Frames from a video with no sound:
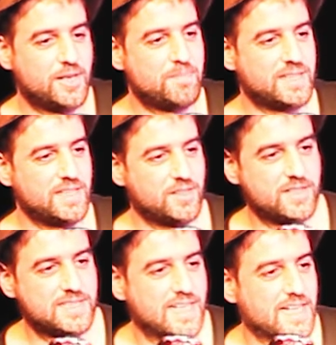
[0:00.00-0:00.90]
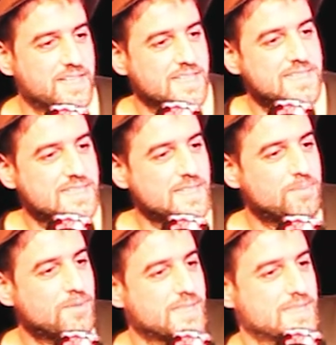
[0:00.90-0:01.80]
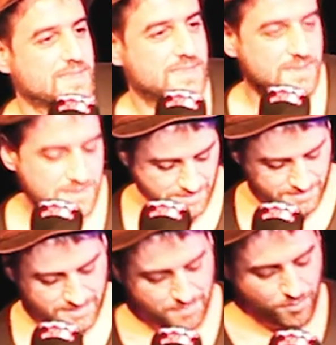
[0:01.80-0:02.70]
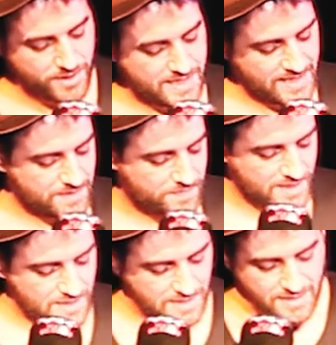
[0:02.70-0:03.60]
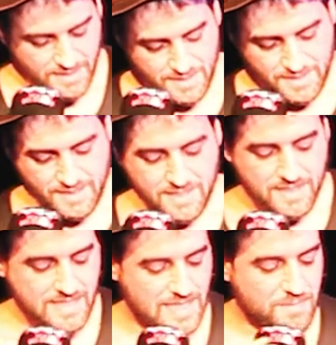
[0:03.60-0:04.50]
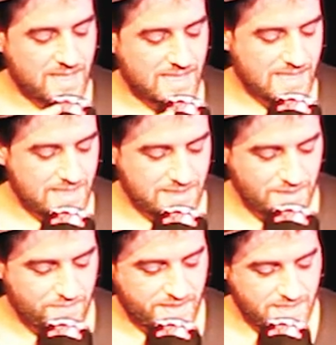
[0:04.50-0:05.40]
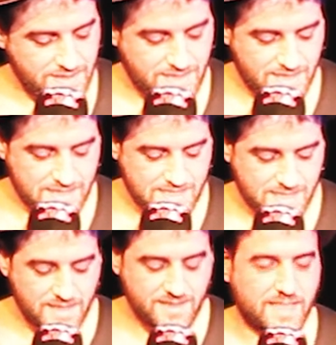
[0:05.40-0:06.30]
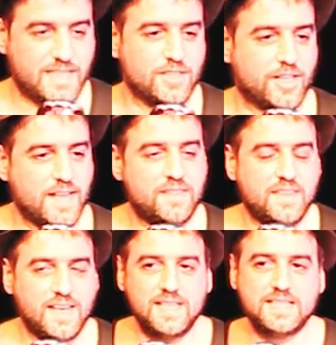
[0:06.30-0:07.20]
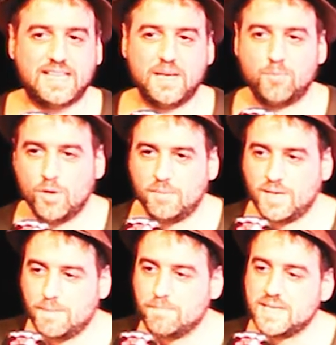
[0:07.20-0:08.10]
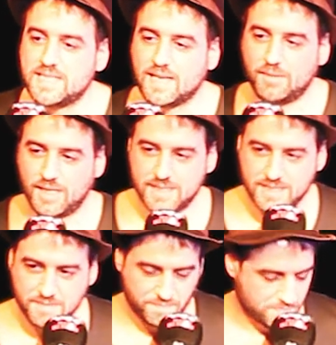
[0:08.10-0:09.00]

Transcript: repartidores de carnets de poetas, de poesía. Se llama Diferentes indignorancias que pueblan mis hablas.